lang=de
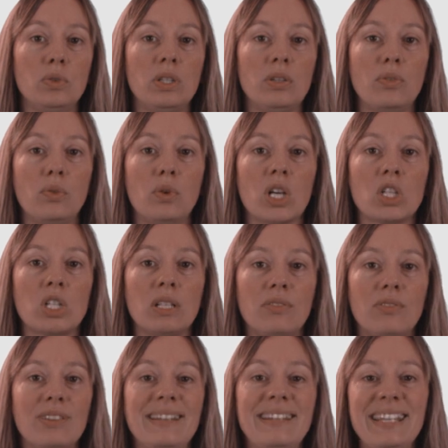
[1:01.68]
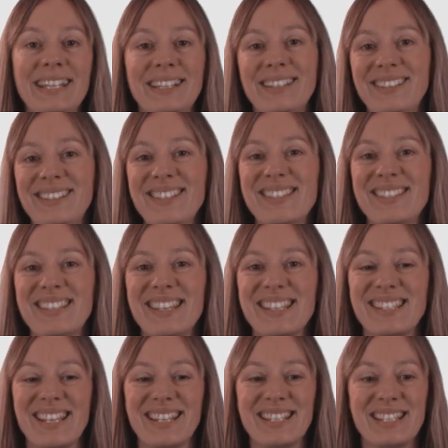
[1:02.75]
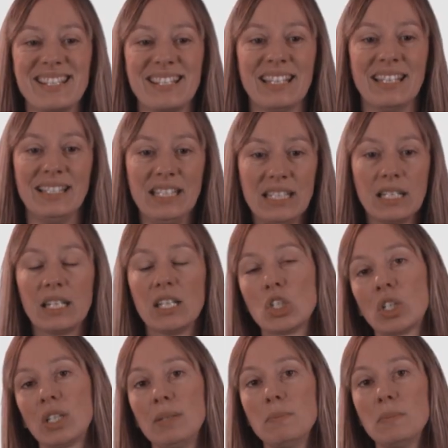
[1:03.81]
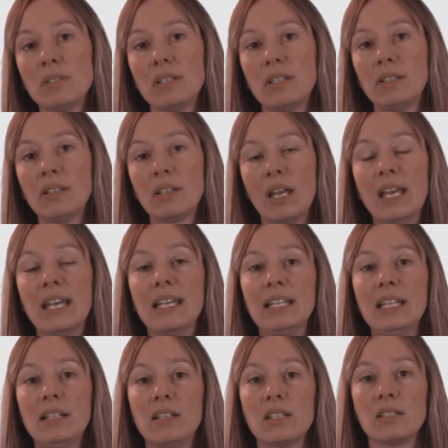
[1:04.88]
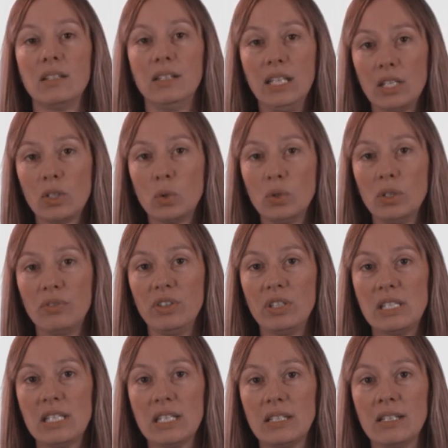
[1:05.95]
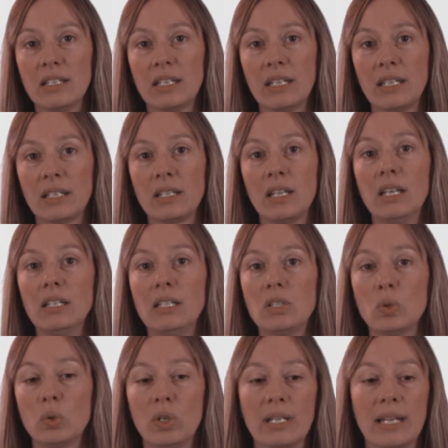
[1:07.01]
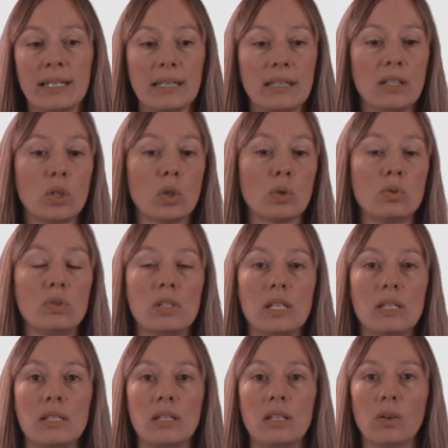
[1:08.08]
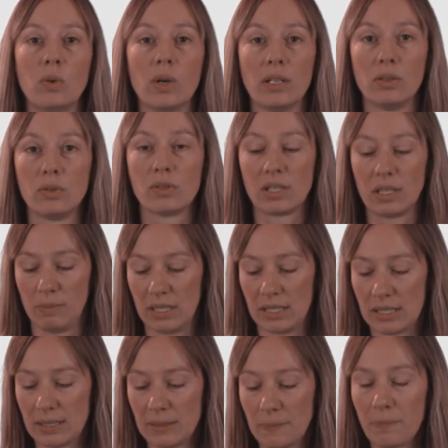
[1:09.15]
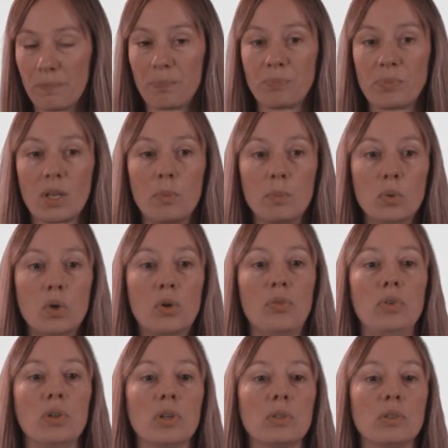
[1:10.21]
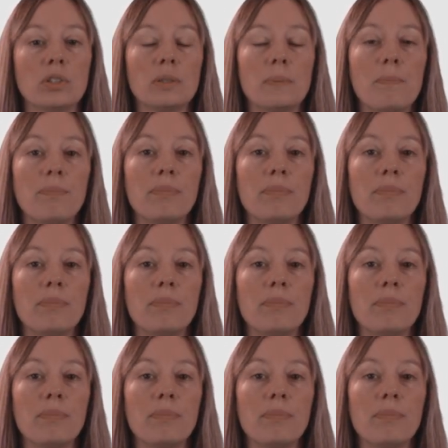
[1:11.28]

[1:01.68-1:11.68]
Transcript: wo die Vorschriften nicht in diesen Gesetzen niedergeschrieben sind, gilt das nicht kodifizierte Recht, die sogenannten Grundsätze der ordnungsgemäßen Buchführung.